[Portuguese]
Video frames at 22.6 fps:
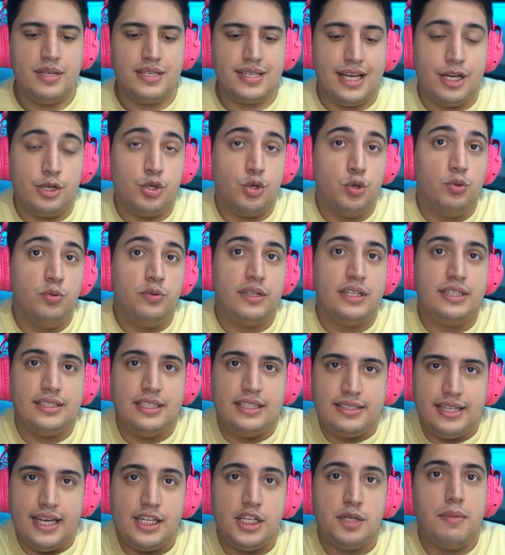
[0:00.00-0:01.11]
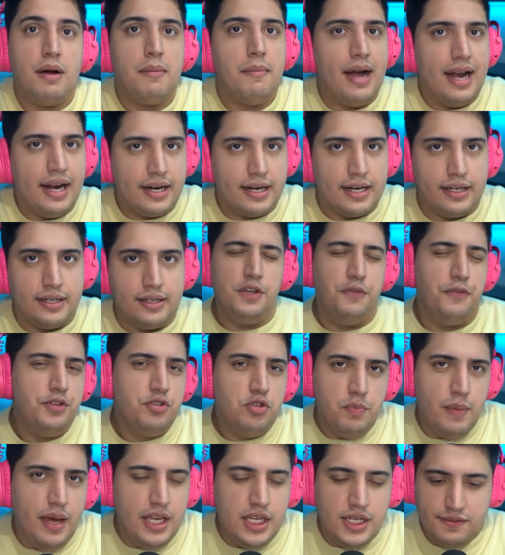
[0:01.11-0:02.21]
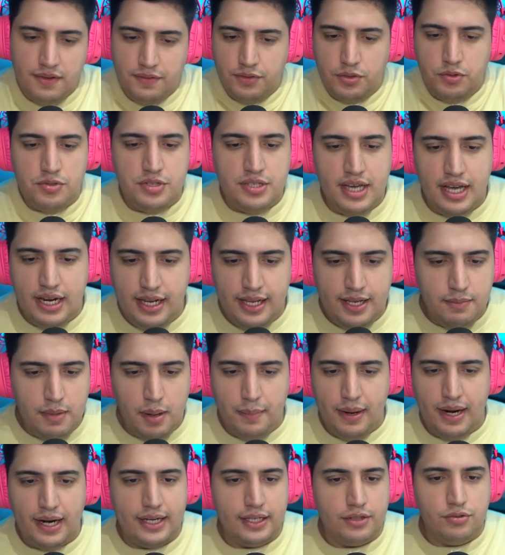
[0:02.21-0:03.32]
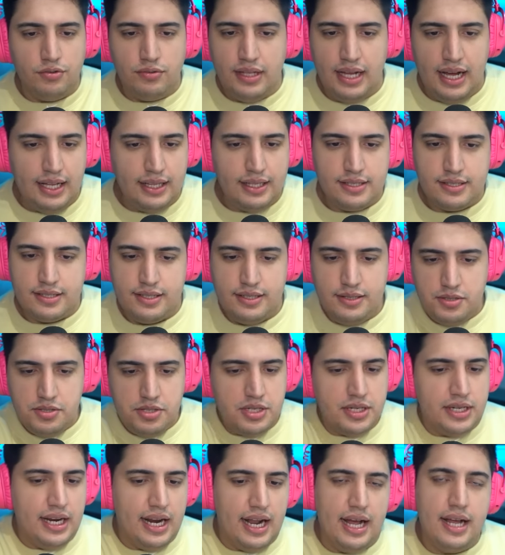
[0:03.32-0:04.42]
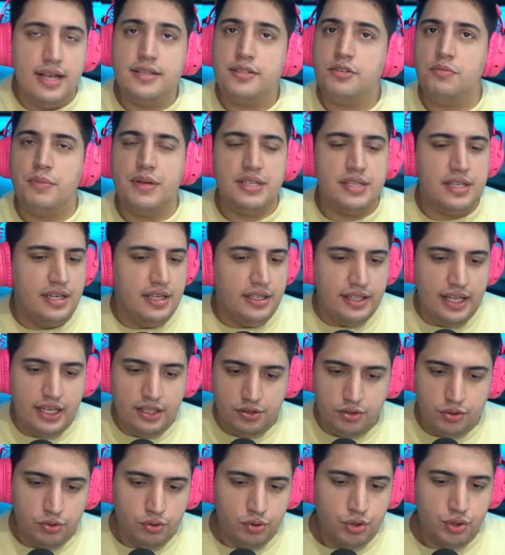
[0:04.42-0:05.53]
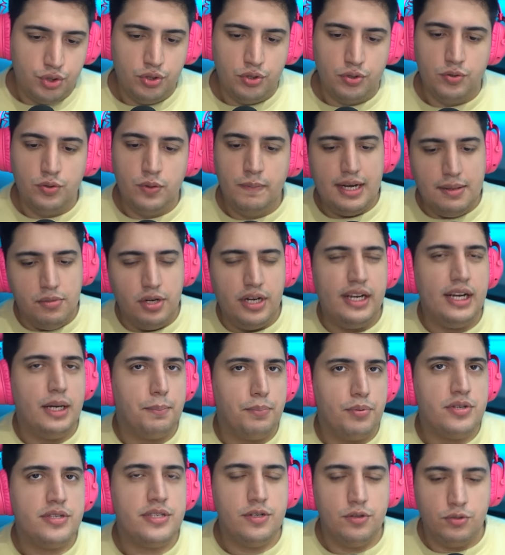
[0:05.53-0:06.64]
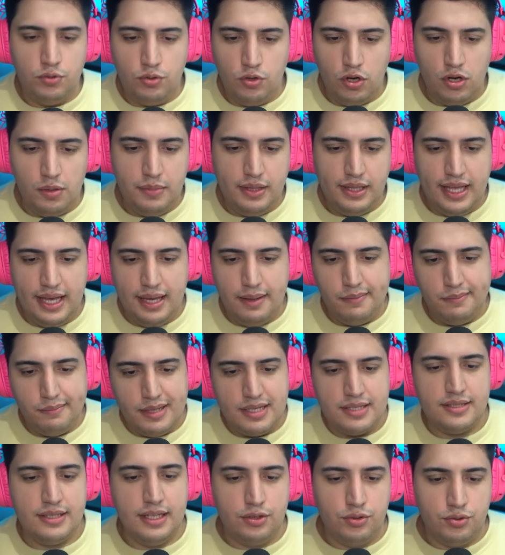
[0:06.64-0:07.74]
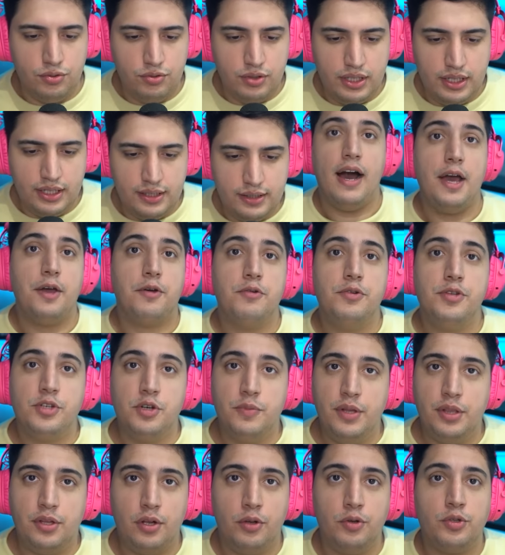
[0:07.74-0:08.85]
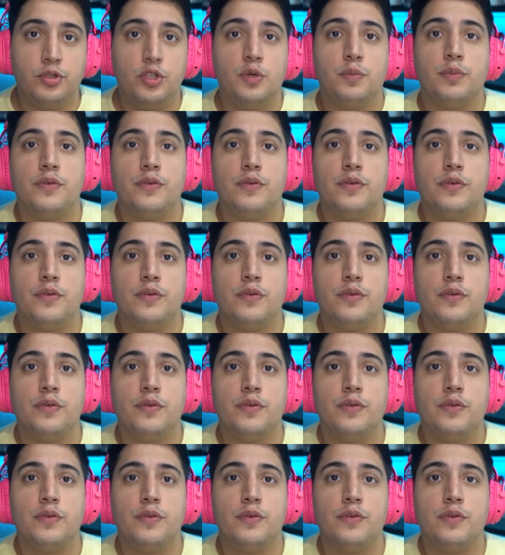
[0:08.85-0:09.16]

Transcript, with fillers: mas Cachorro 1337 é uma marca. E dificilmente a Valve anunciaria uma marca do nada, assim, de graça, uma skin dentro do jogo. Rian Moreira, por ser um nome, né, uma assinatura, vai que um dia eu me torno um jogador